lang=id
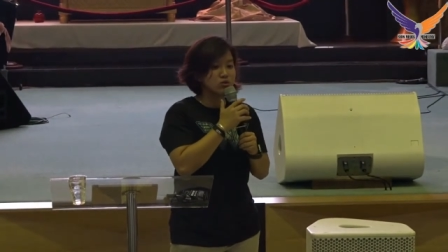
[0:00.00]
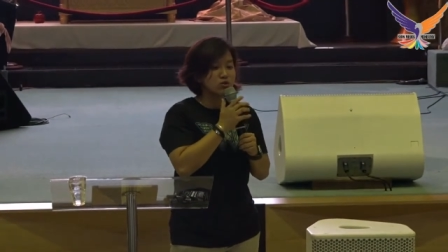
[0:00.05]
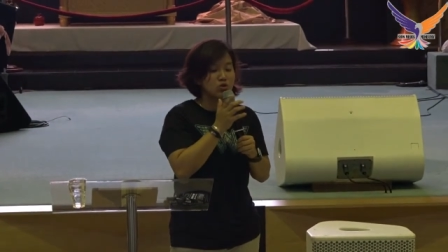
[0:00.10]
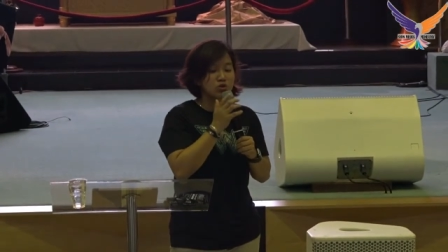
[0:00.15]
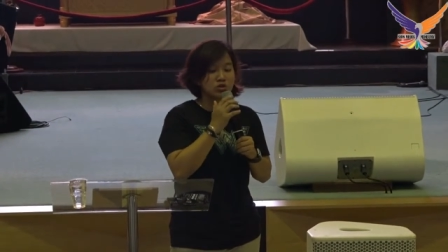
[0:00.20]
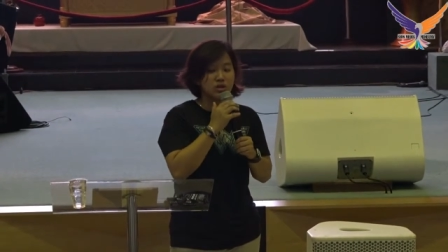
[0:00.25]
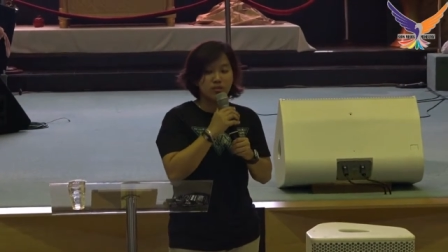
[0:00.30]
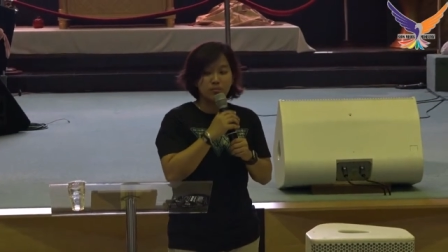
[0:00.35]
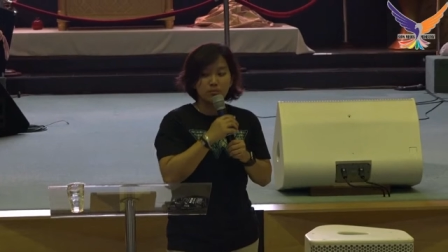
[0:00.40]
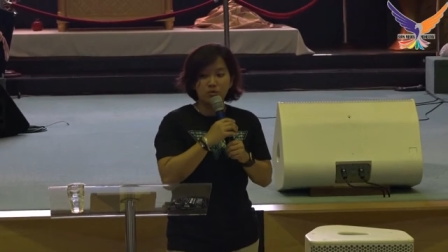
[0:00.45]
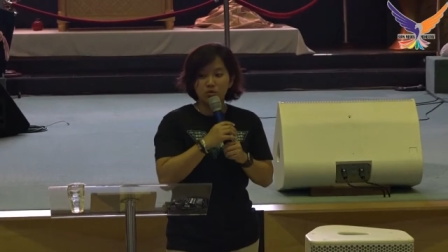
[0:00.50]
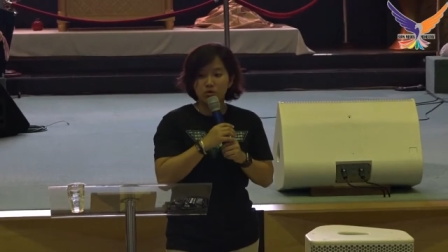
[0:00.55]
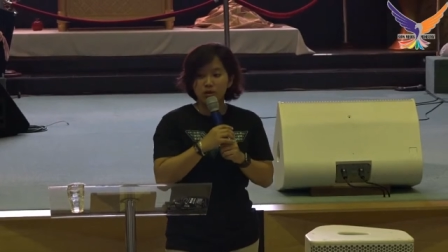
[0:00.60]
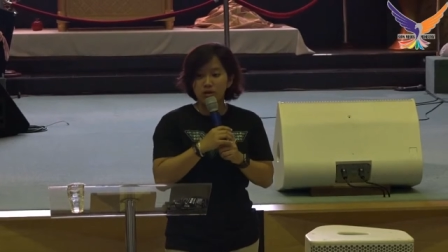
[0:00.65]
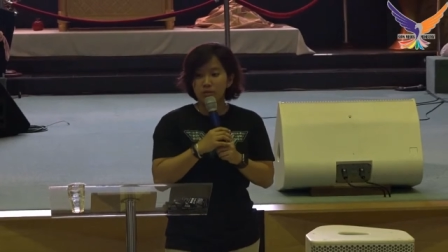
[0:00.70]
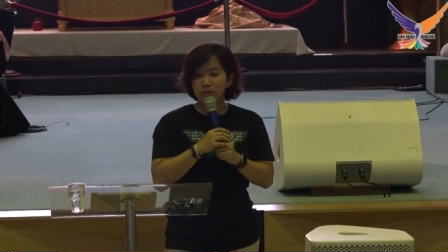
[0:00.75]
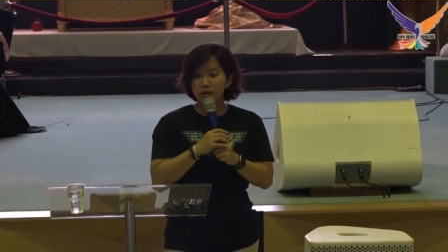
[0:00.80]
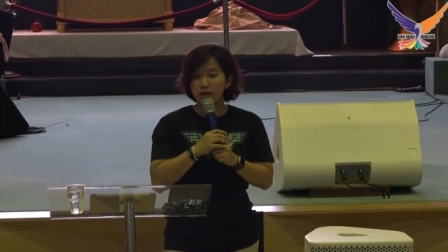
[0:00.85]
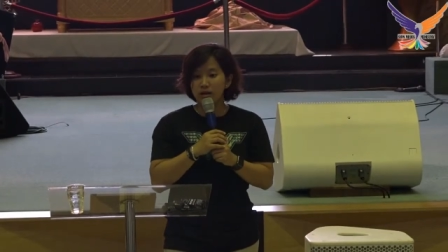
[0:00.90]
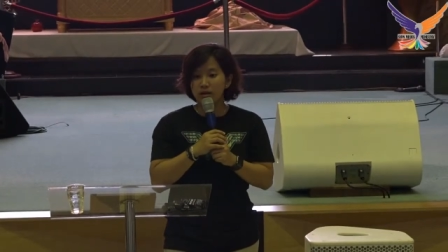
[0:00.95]
Yosef gitu
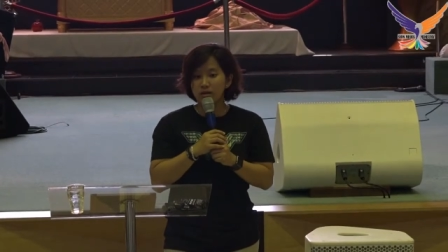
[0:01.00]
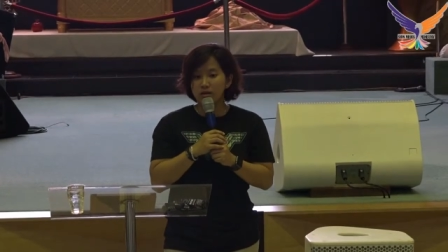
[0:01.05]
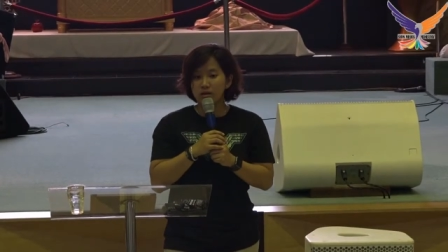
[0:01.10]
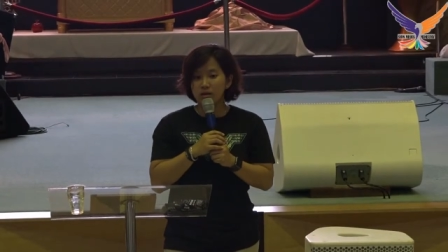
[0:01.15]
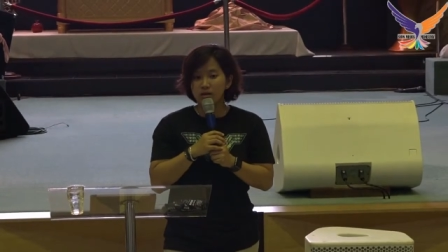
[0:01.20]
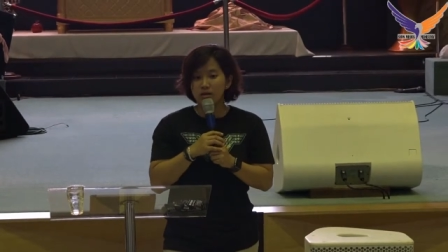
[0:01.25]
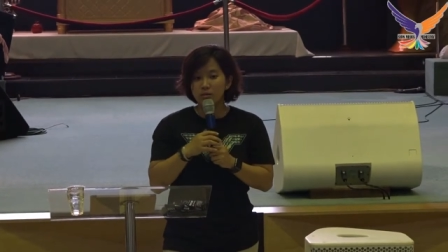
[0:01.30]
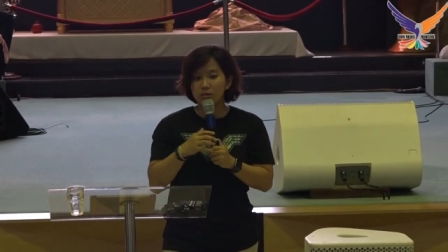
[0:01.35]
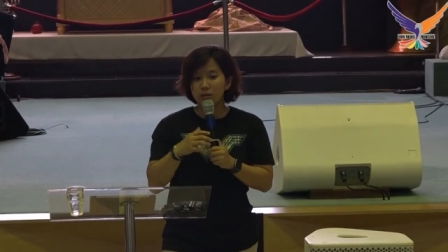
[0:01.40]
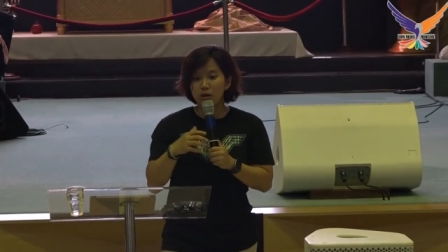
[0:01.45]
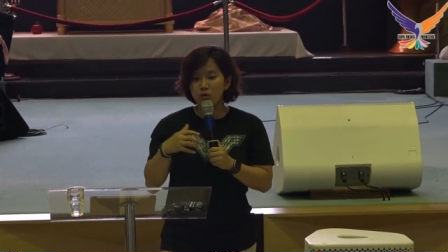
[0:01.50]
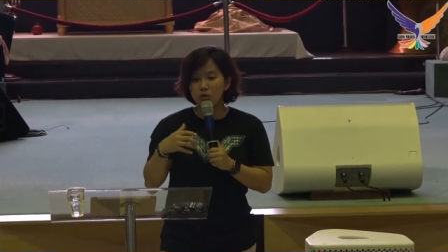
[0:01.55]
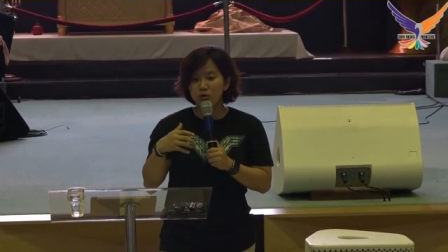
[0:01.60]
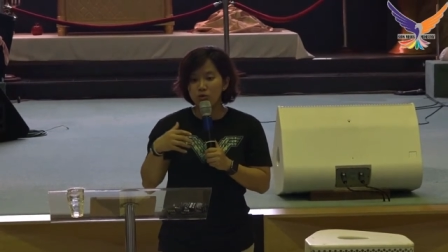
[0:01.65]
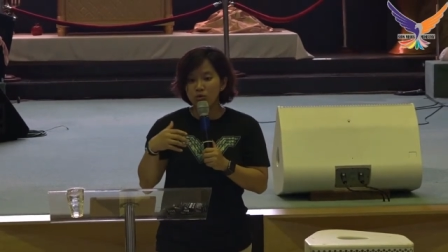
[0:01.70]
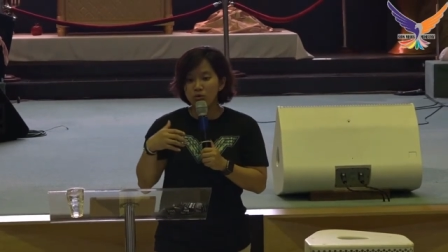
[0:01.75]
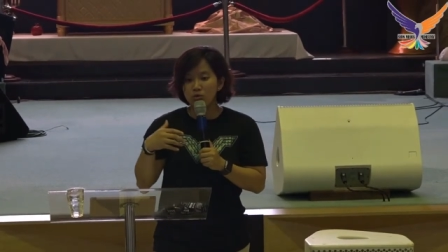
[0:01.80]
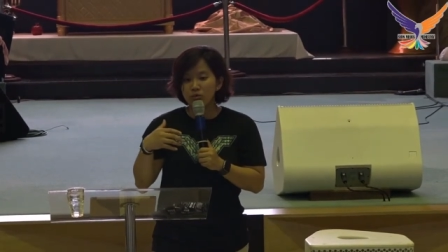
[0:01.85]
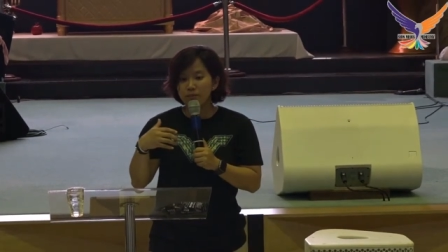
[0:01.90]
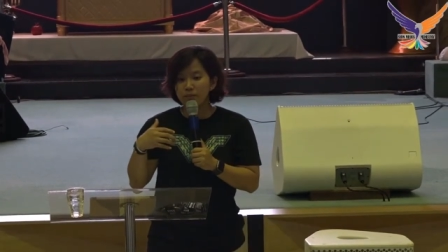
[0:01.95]
kan bilang kita mau
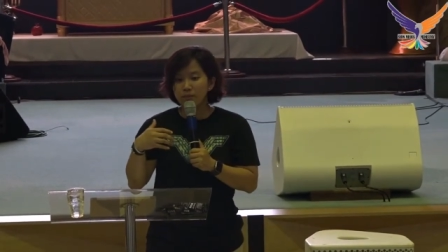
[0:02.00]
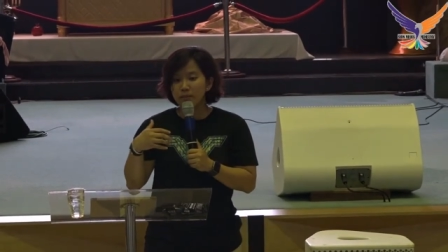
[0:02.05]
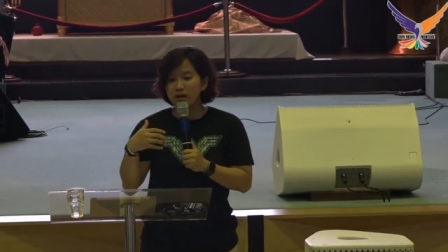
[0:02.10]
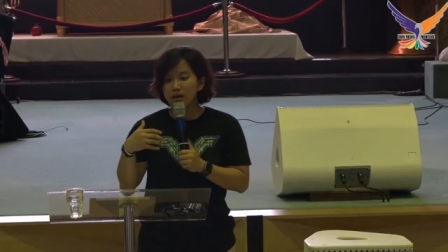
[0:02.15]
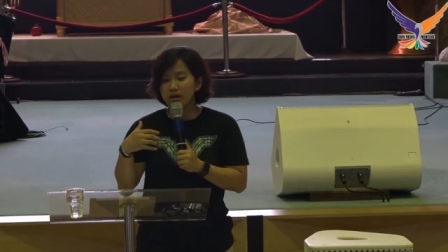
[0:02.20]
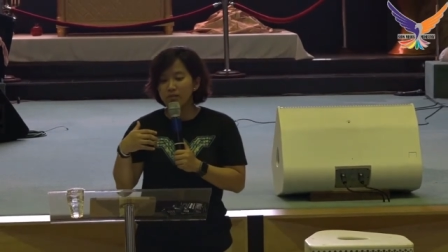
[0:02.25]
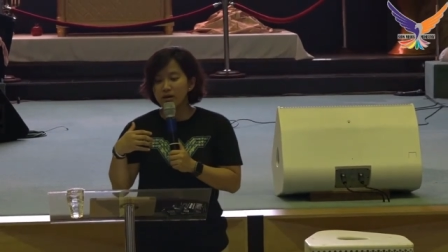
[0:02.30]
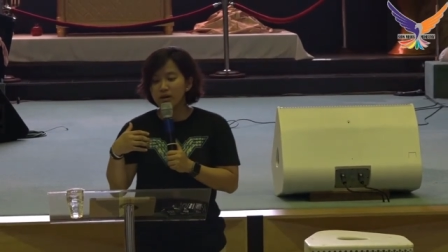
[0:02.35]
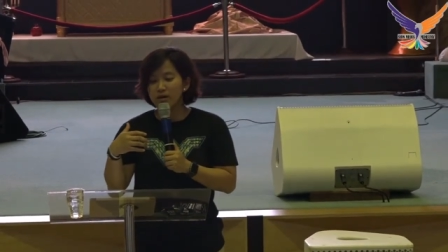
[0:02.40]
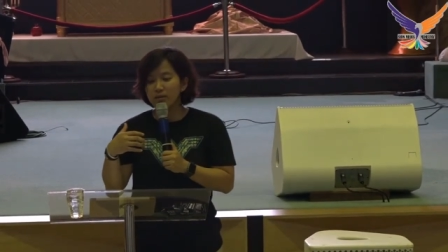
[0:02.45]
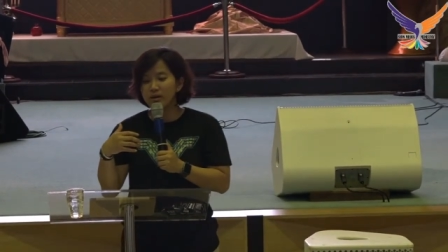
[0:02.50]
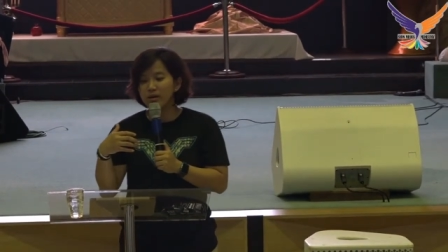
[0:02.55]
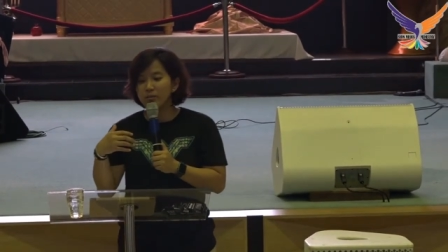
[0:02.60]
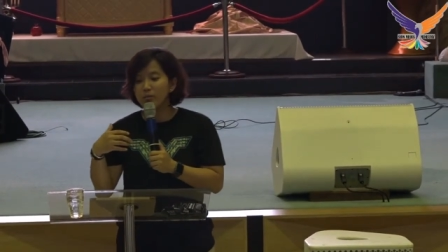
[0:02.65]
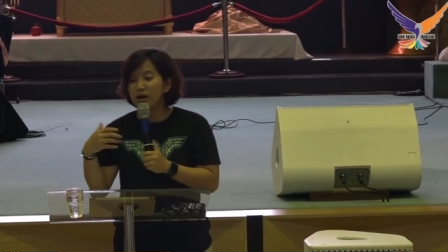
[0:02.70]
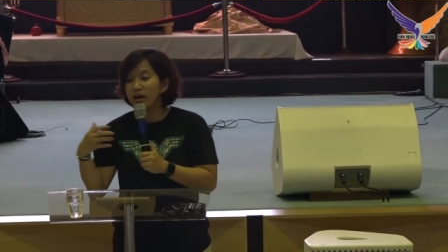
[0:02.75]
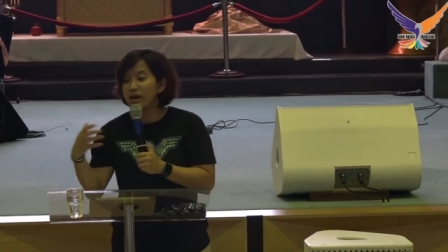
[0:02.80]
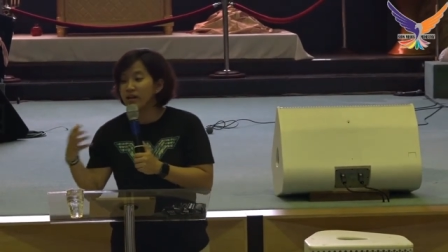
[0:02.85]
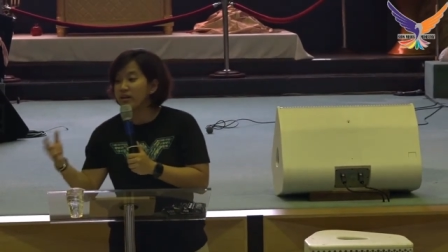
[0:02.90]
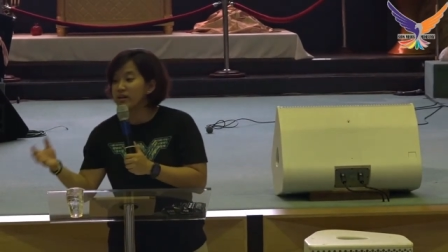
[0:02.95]
apa namanya
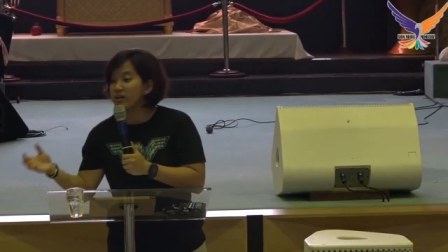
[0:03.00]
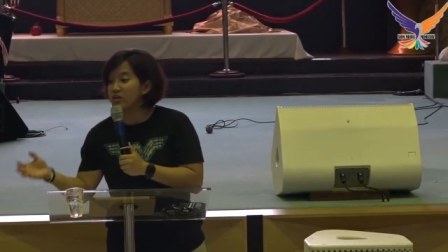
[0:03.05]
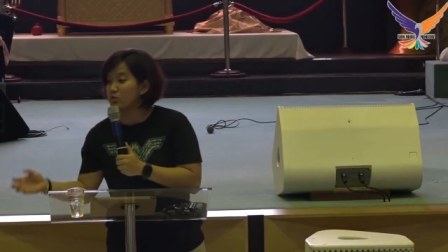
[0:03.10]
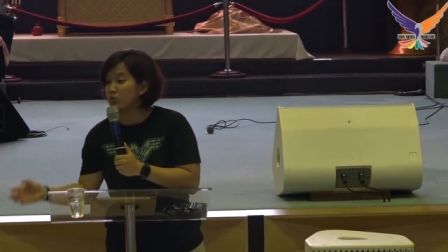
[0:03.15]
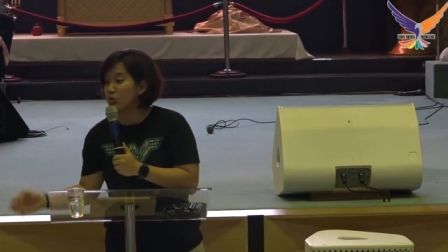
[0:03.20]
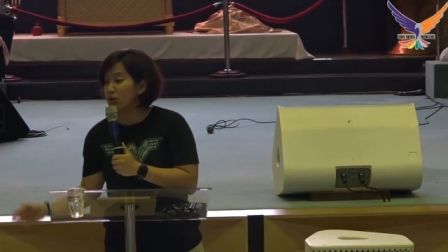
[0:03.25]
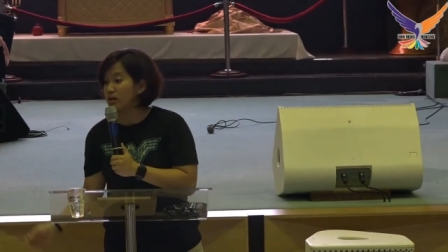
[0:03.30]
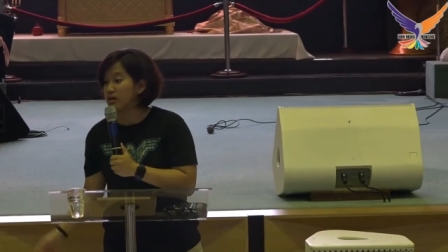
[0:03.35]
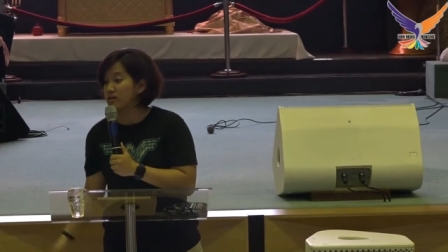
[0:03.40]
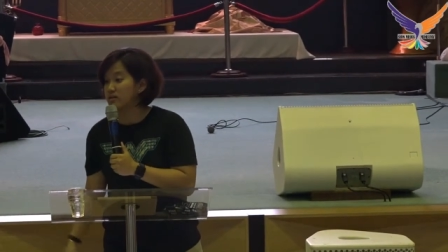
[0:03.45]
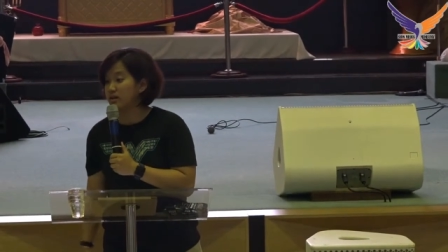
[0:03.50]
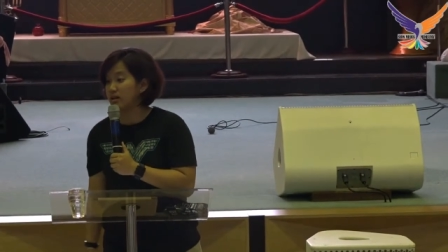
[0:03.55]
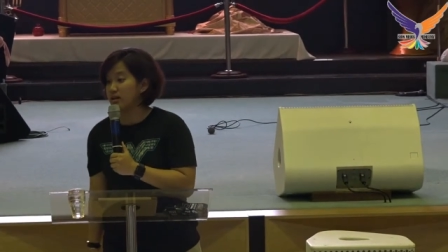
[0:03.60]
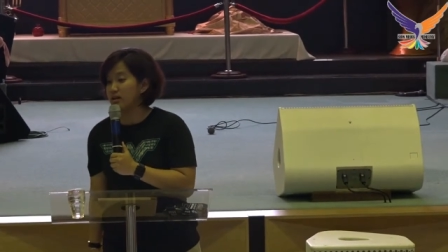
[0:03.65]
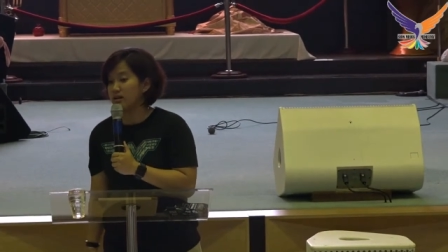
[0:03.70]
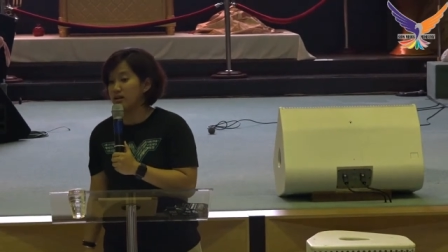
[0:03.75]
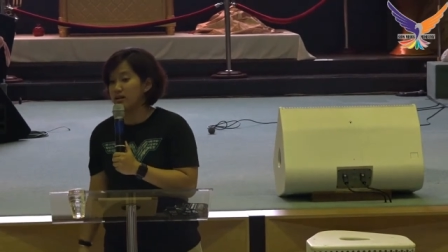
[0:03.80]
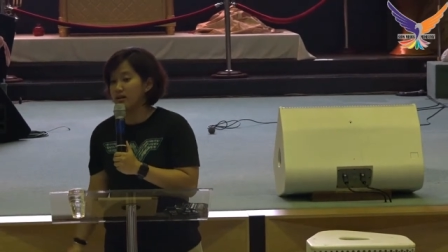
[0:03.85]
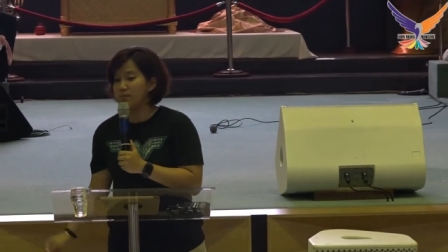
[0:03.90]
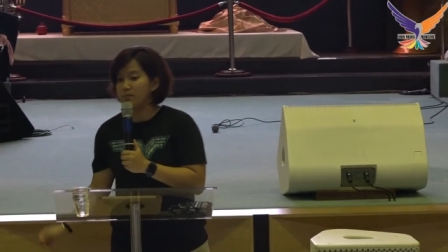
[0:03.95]
melayani Tuhan di
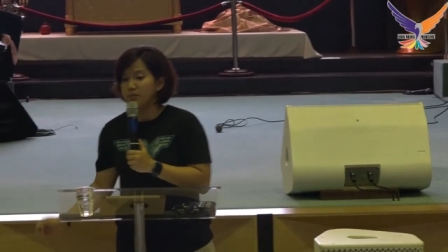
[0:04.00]
sana.